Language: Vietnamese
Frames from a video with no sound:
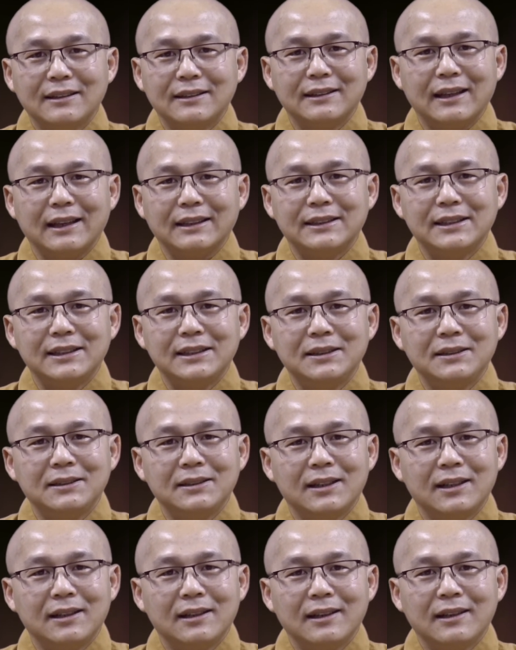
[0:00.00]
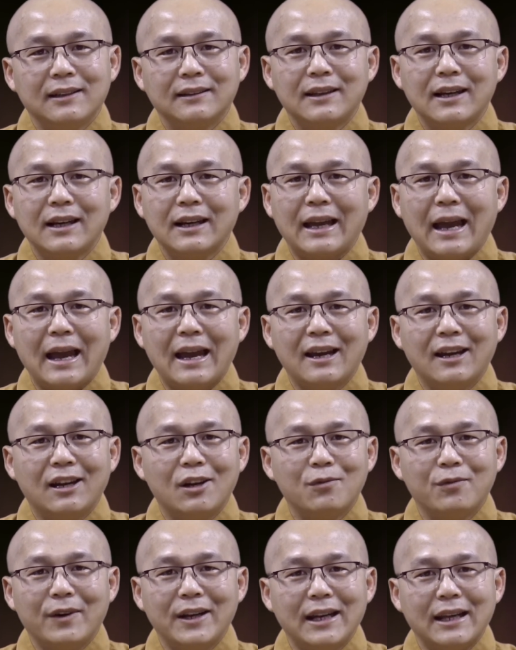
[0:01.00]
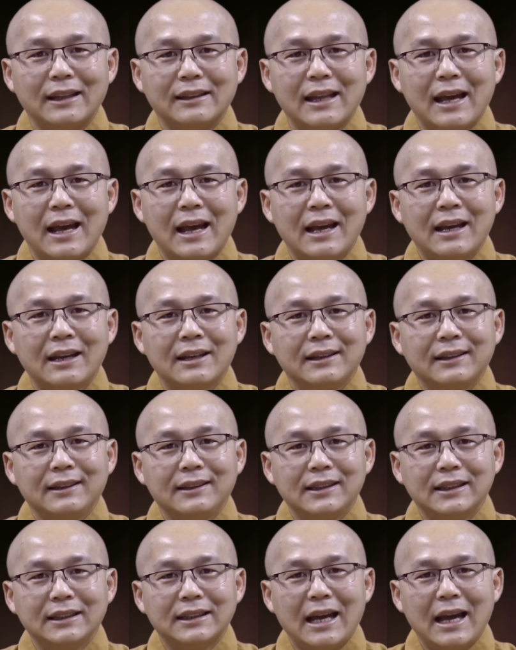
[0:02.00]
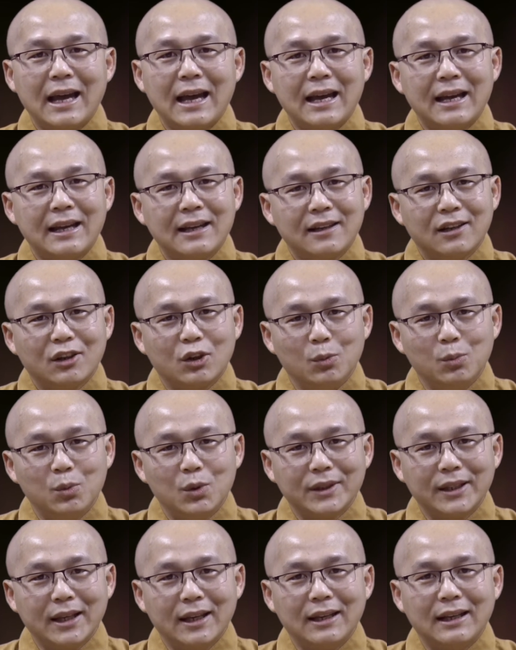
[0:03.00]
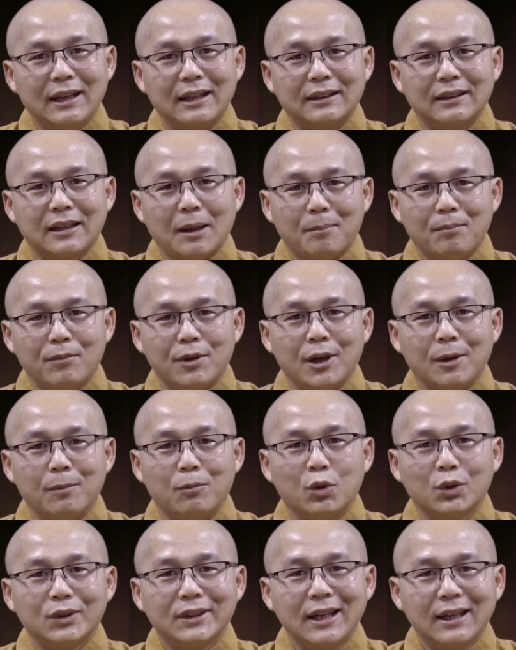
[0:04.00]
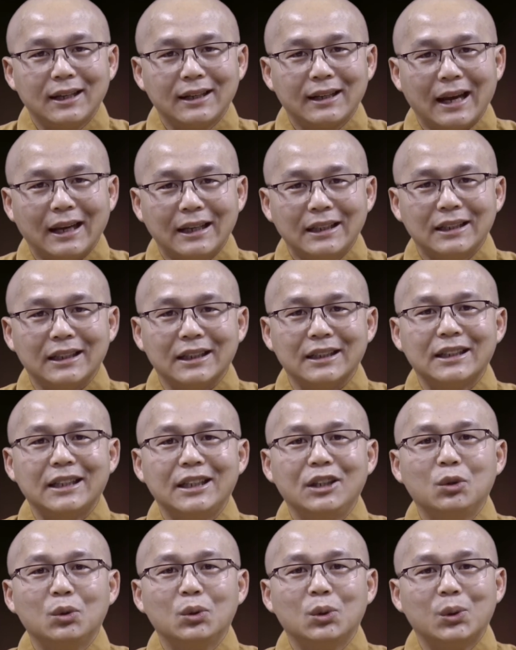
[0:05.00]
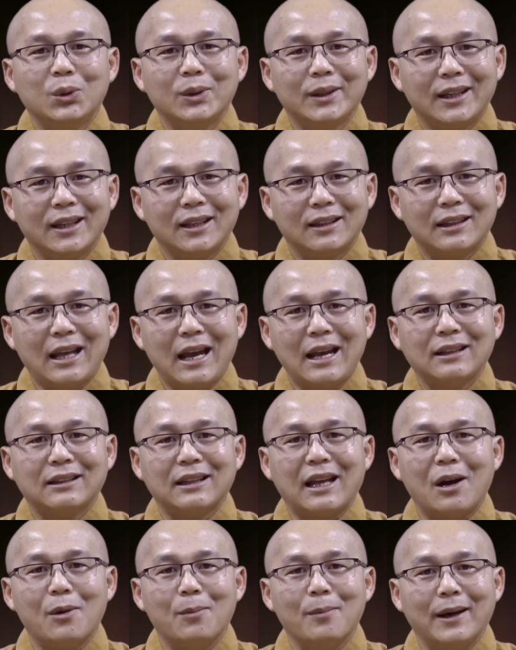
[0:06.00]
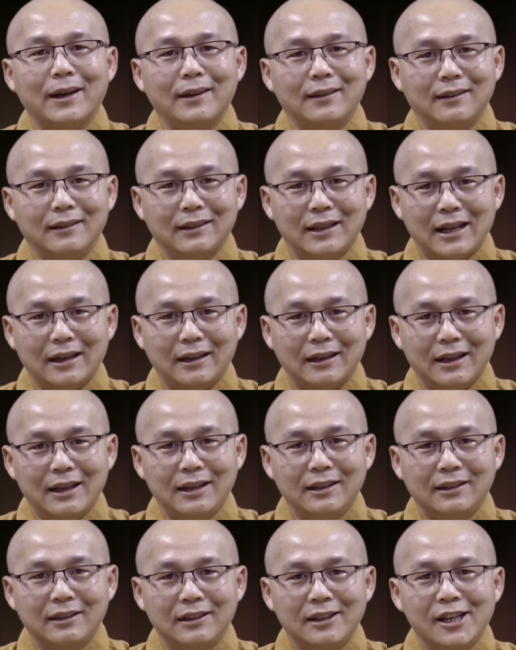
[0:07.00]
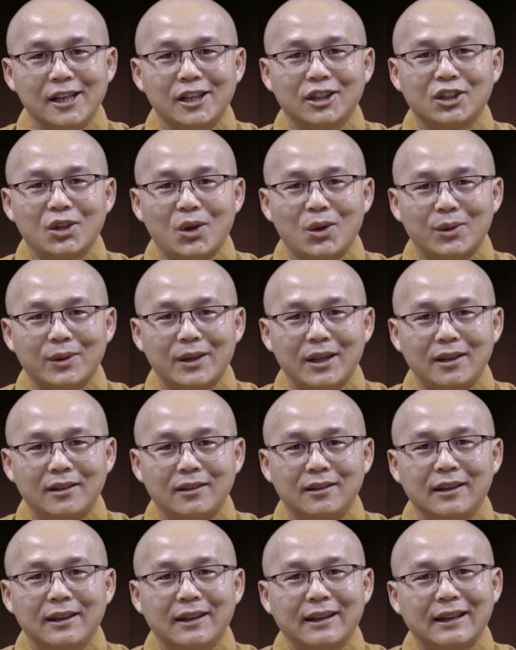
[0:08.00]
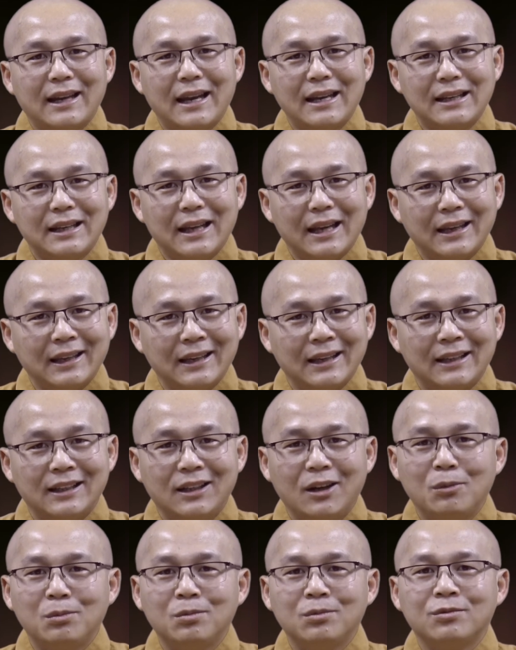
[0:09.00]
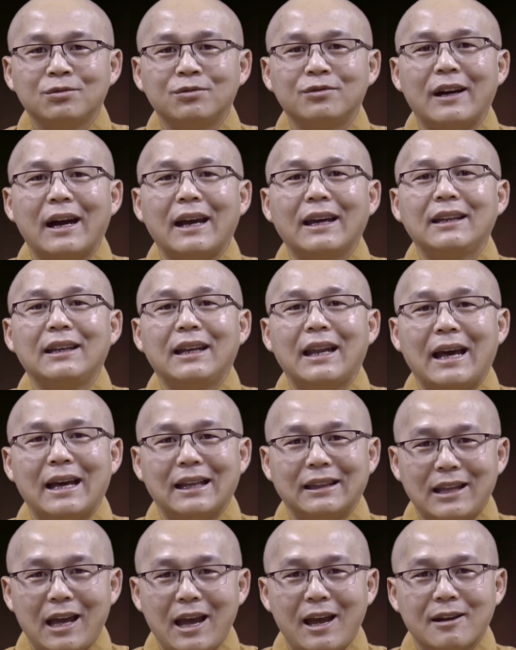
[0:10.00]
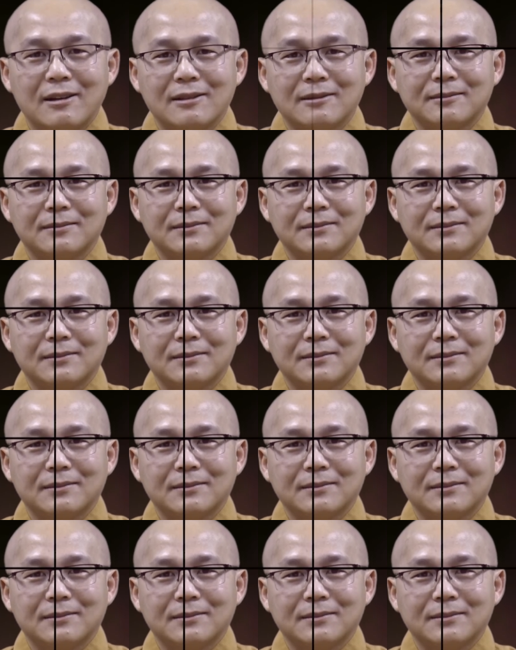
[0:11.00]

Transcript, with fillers: Dạ xin thưa, tất cả không phải là ta, nhưng ta cũng có thể là tập hợp của tất cả những cái yếu tố kia tác tạo mà hình thành nên. Cho nên cái này không phải là ta.